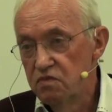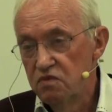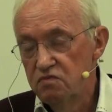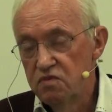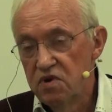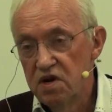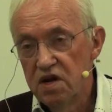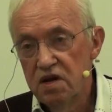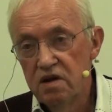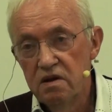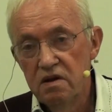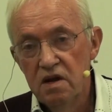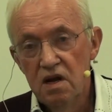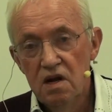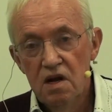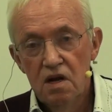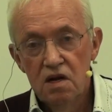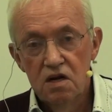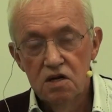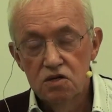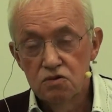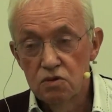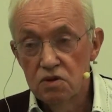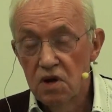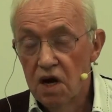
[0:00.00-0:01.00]
si vous voulez.
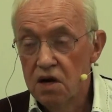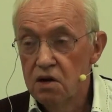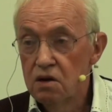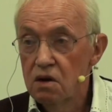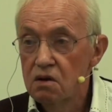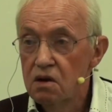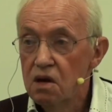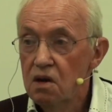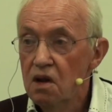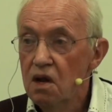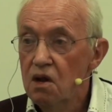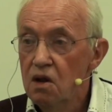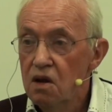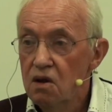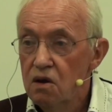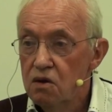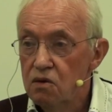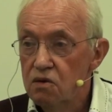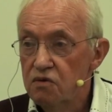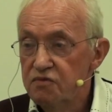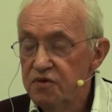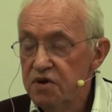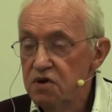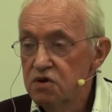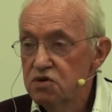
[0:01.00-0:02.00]
Les Alors,
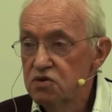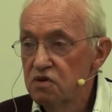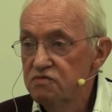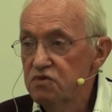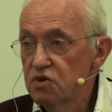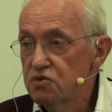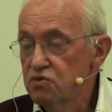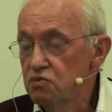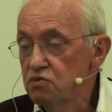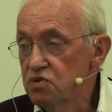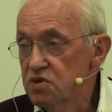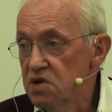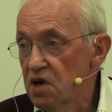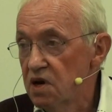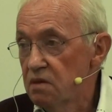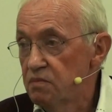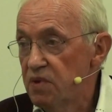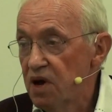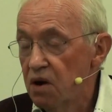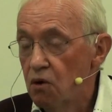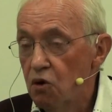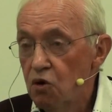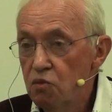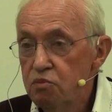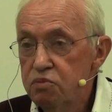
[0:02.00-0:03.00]
le philosophe dans tout ça,
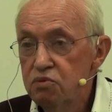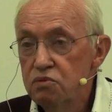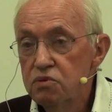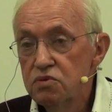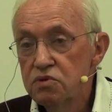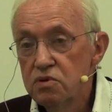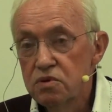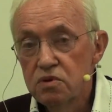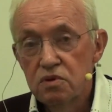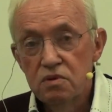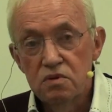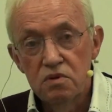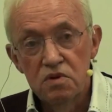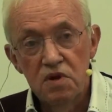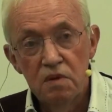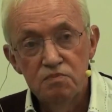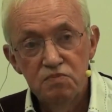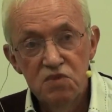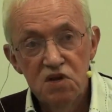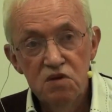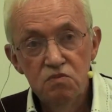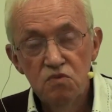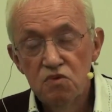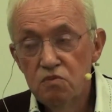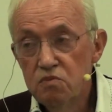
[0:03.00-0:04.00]
ben, au bout d'un
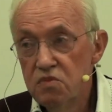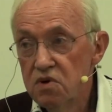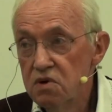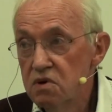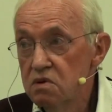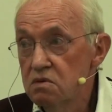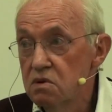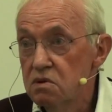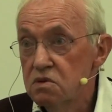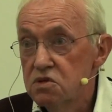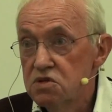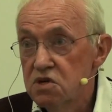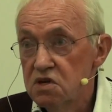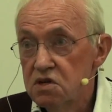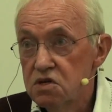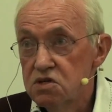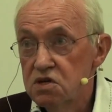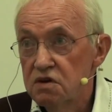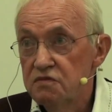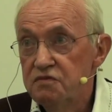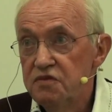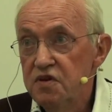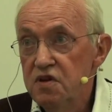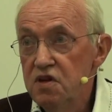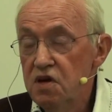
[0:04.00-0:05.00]
petit moment,
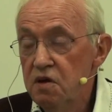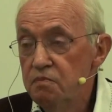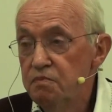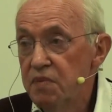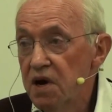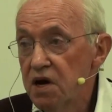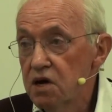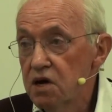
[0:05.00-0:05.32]
j'ai fini